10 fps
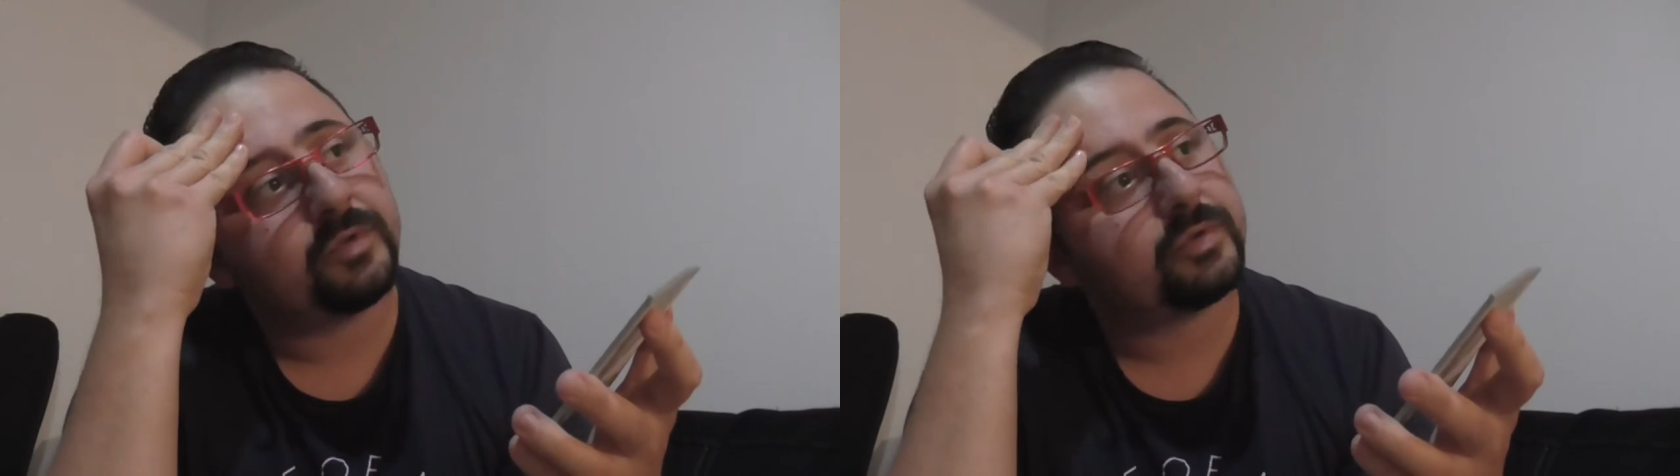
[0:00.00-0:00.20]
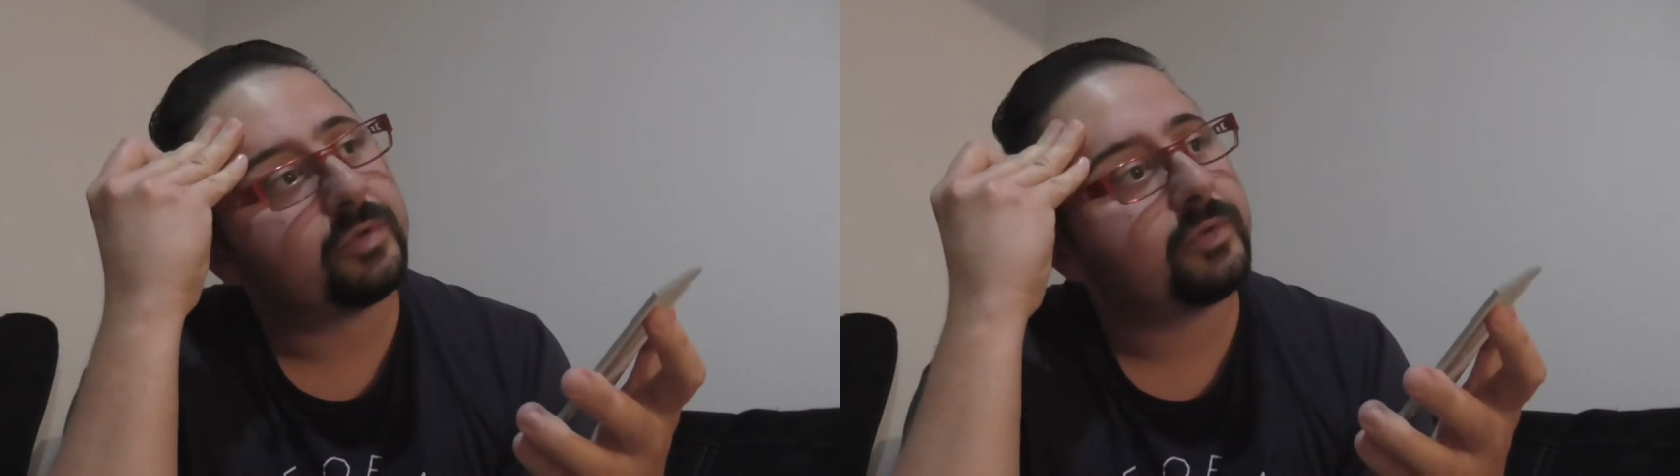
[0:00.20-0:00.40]

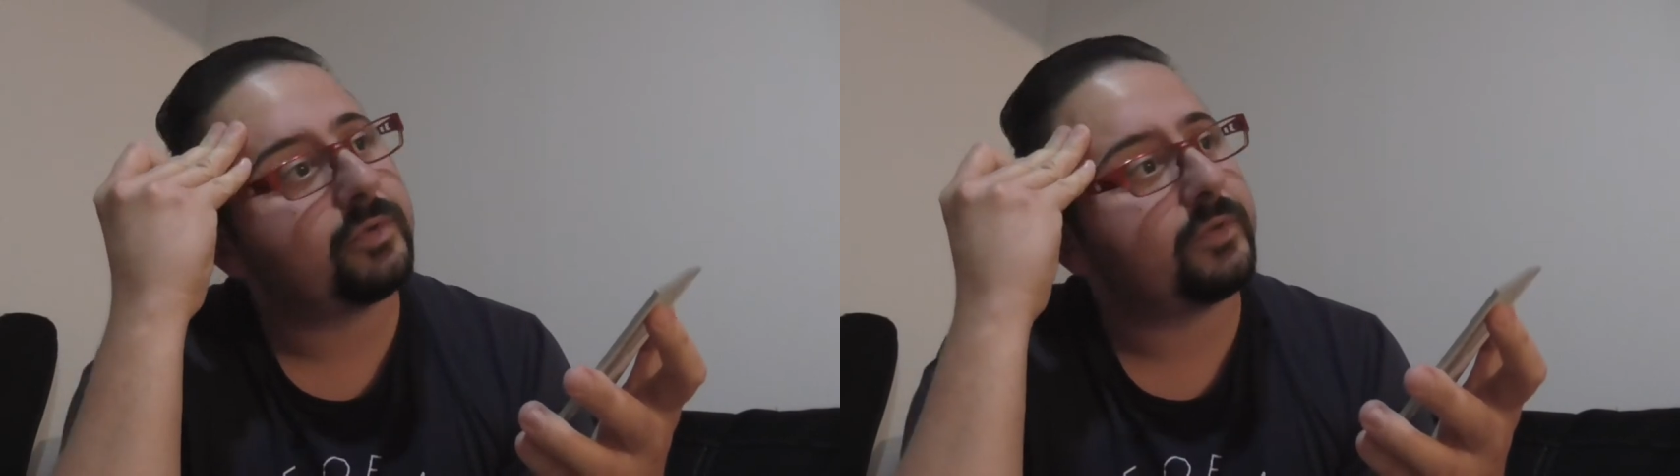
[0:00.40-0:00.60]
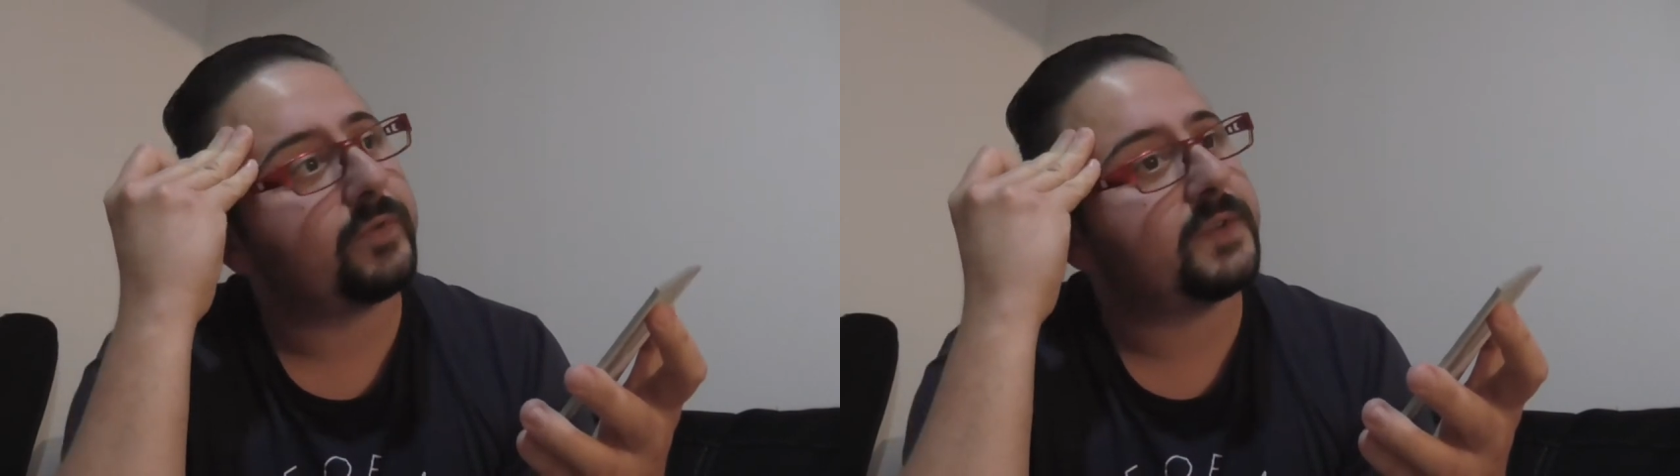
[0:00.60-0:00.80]
modo,
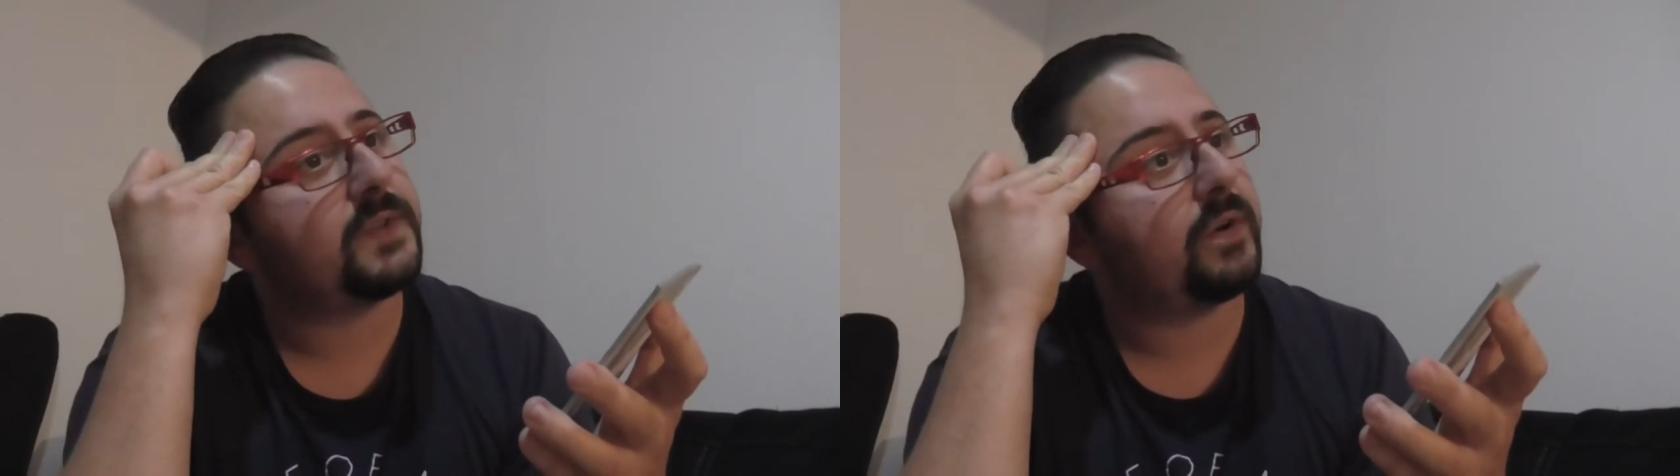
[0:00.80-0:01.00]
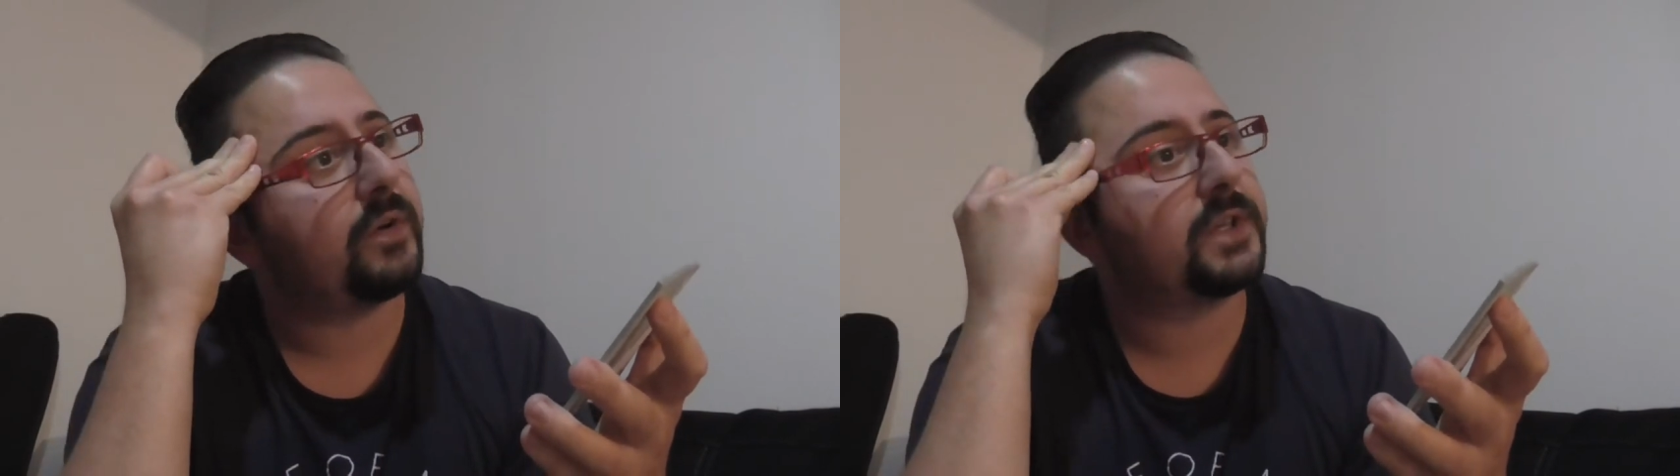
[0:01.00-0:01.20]
on va
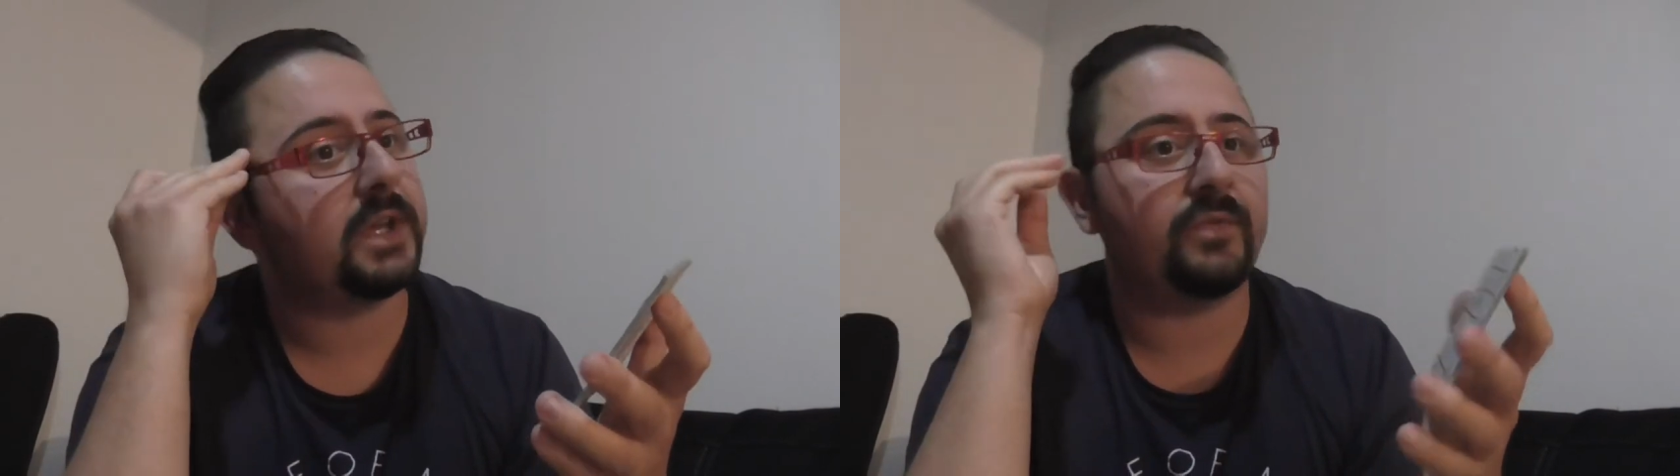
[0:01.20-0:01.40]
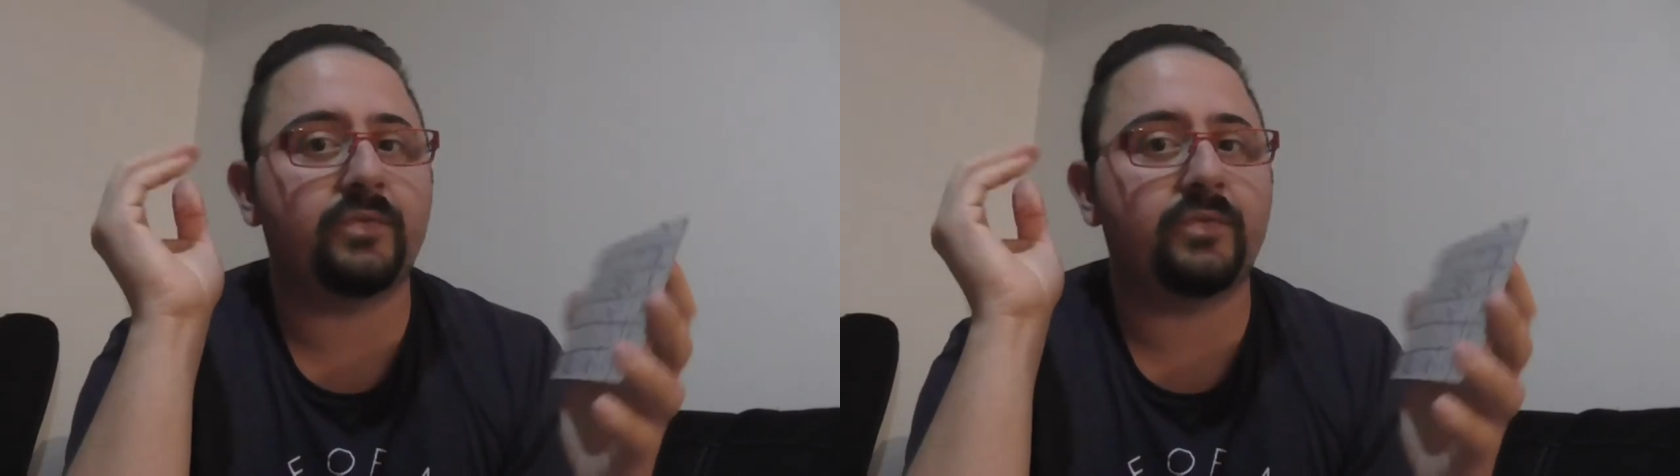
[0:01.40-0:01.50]
dire 4 euh,